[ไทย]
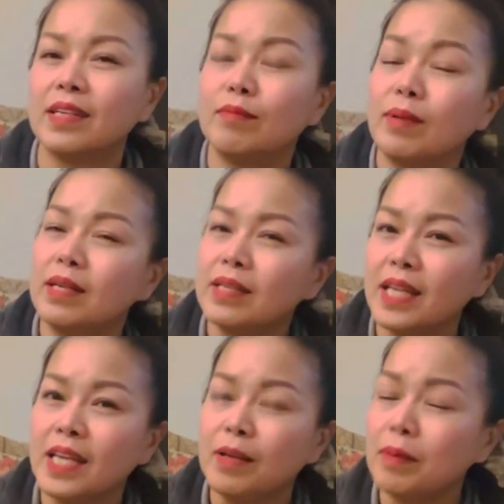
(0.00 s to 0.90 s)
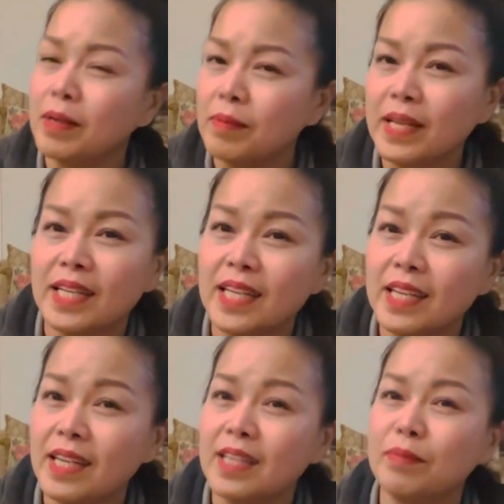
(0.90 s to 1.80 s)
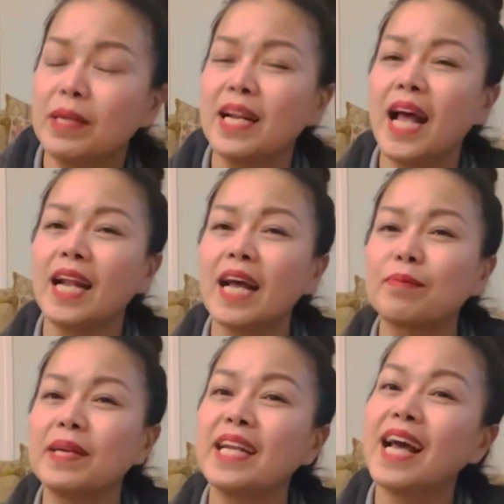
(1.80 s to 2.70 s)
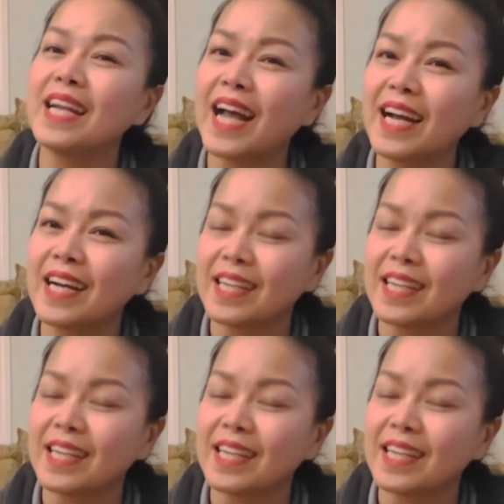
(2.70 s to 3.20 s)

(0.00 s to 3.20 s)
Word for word: มันดีมันไม่ดีหรือมันน่ารักไม่น่ารัก